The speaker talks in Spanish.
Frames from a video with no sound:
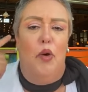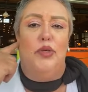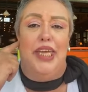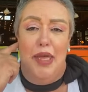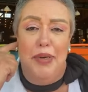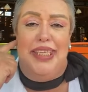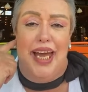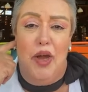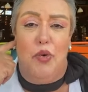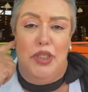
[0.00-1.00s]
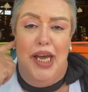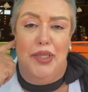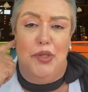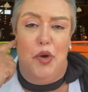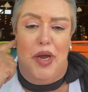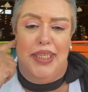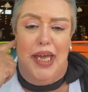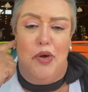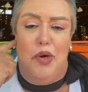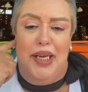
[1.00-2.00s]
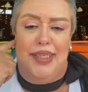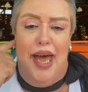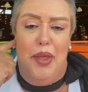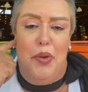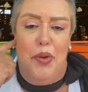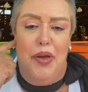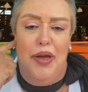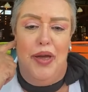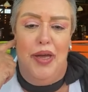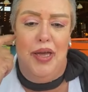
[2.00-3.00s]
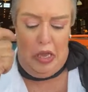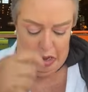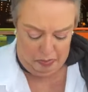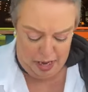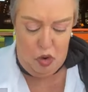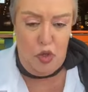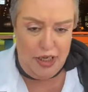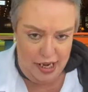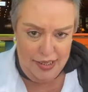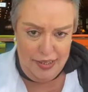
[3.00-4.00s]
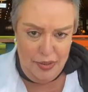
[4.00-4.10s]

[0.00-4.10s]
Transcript: ¿Ustedes me están escuchando, los que están conectados? ¿Me escuchan?